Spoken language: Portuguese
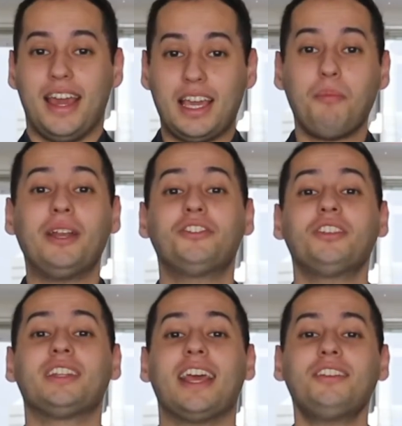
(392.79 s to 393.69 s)
É que a
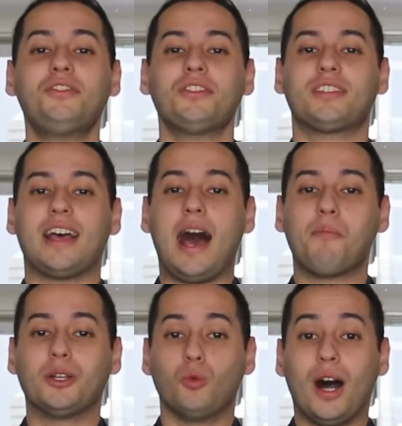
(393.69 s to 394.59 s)
partir deste
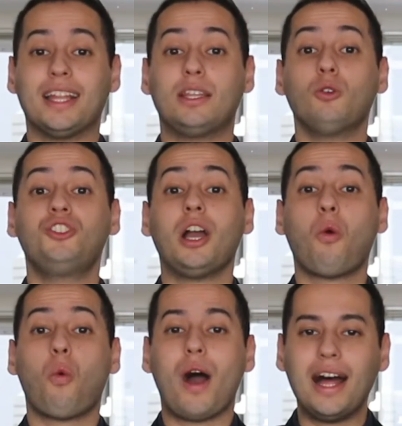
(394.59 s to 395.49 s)
sábado até o dia
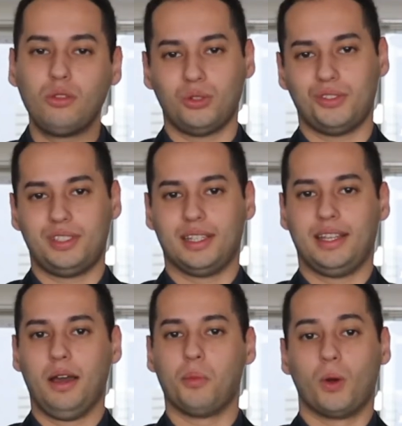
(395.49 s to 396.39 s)
4 de
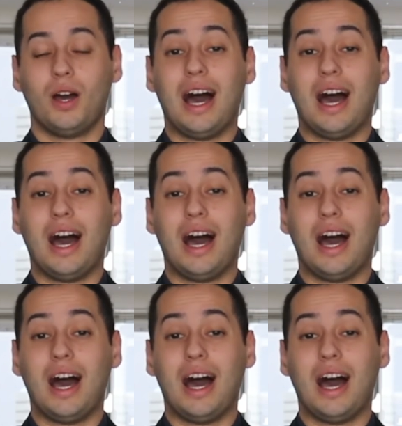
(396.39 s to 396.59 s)
setembro,